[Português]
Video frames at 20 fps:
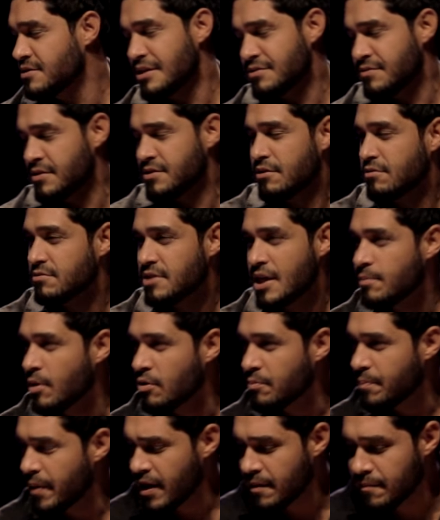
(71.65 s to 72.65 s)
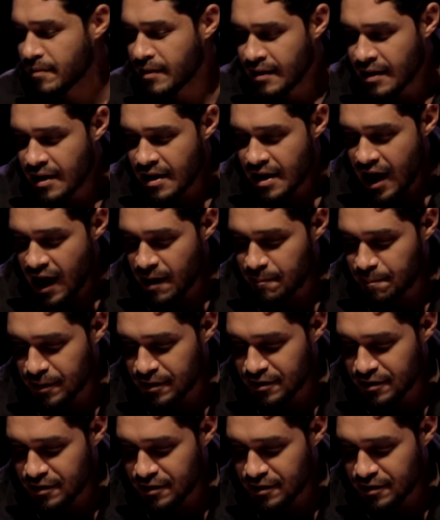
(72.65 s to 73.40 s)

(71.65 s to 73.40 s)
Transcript: às vezes é um demon baby. É porque.